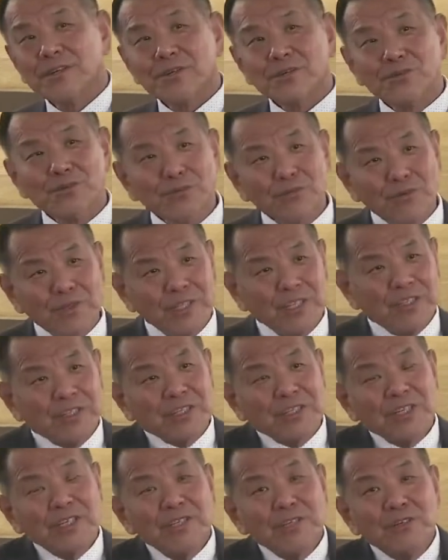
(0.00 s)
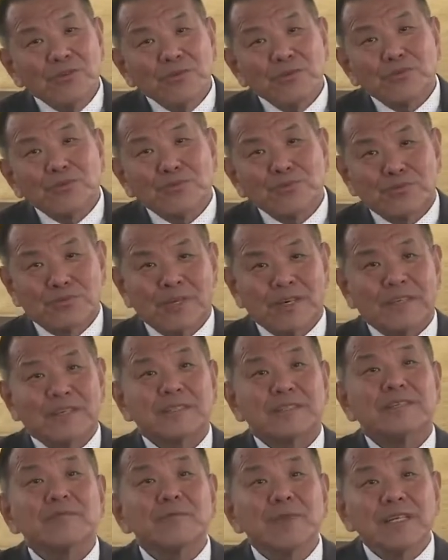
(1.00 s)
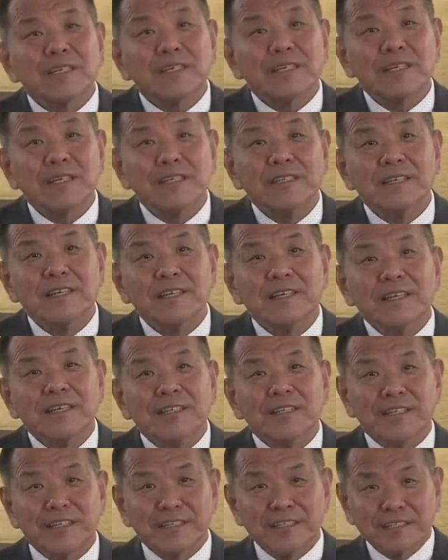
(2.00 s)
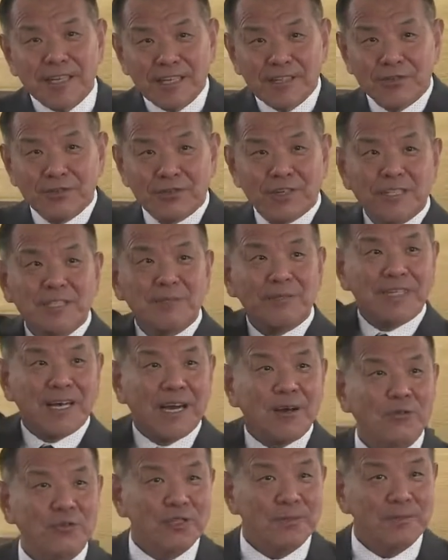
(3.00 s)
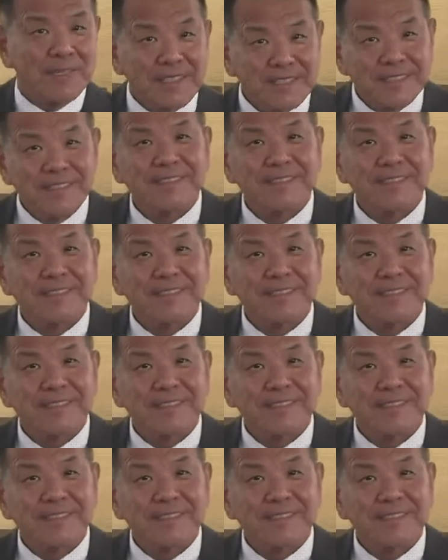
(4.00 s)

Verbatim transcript: 如果你是真有主的生命的人，你是在里头跟他们打滚吗？